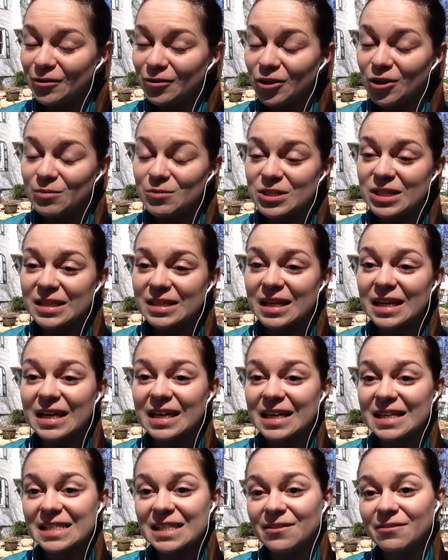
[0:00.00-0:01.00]
Но ему сказали,
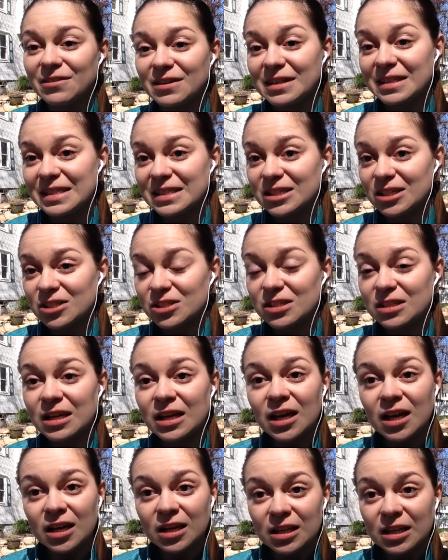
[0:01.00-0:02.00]
если вы сейчас
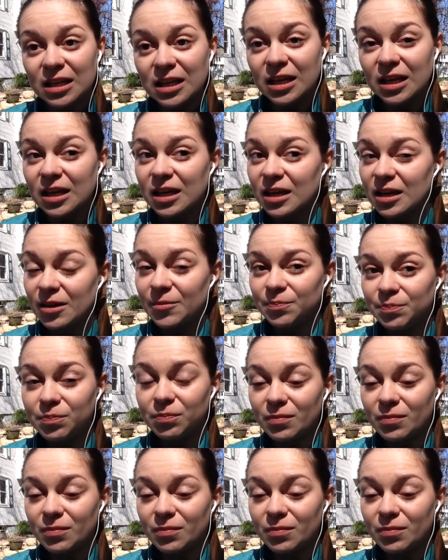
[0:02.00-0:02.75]
не